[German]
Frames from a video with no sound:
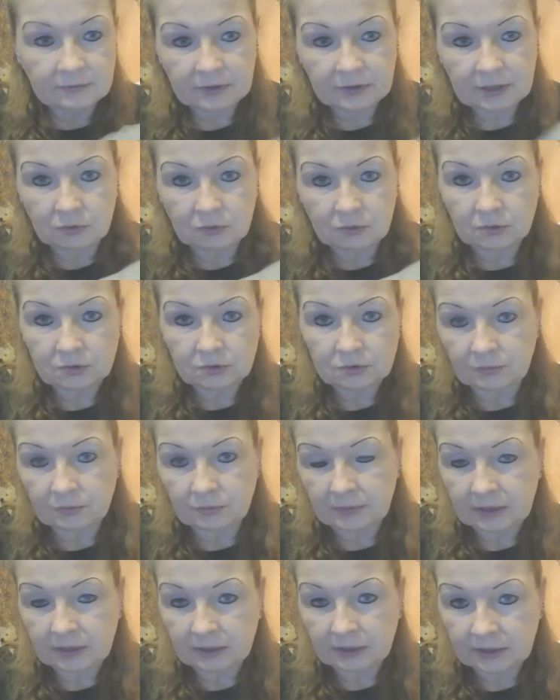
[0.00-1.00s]
wie der Hund so
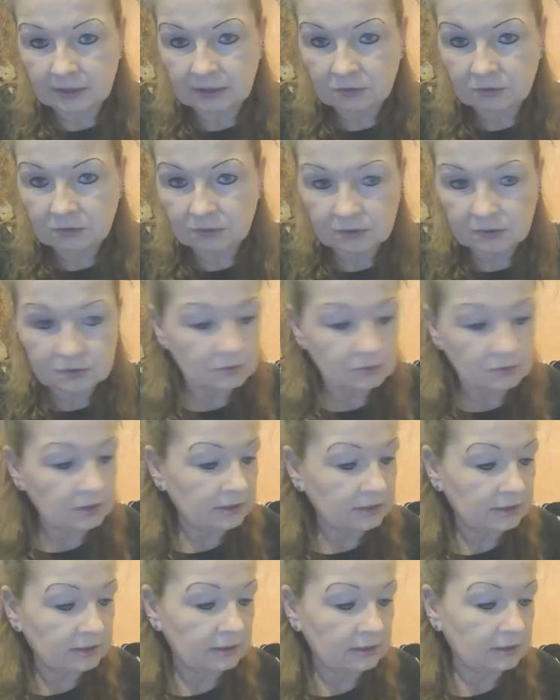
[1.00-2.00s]
mal rennt oder so, dann
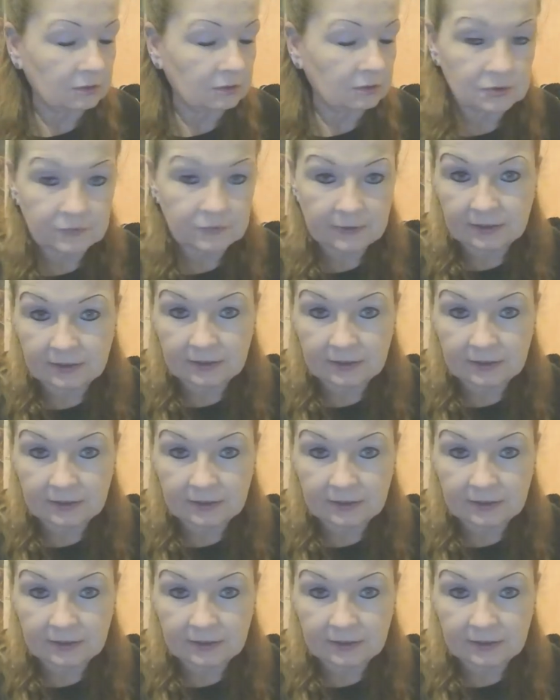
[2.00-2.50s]
kann das rausfallen.